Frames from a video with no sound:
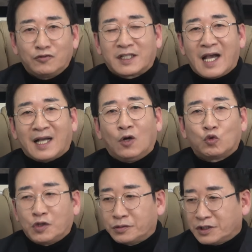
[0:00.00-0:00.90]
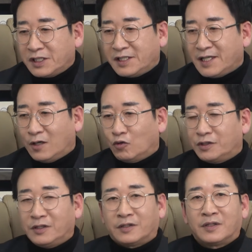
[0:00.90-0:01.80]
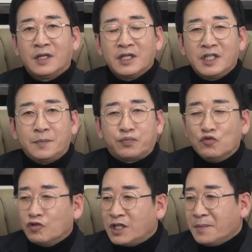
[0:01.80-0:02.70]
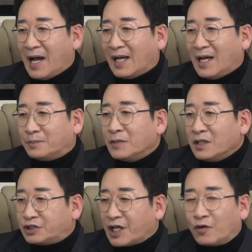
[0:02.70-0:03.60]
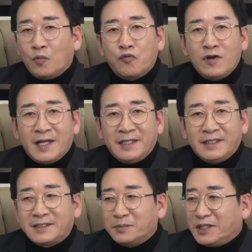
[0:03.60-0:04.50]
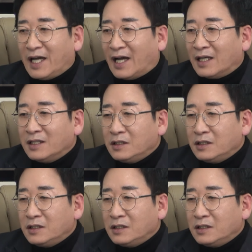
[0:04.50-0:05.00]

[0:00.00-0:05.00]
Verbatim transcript: 우리 카카오톡에서 실시하고 있는 이 분기 마감 제로 플랜이 있습니다.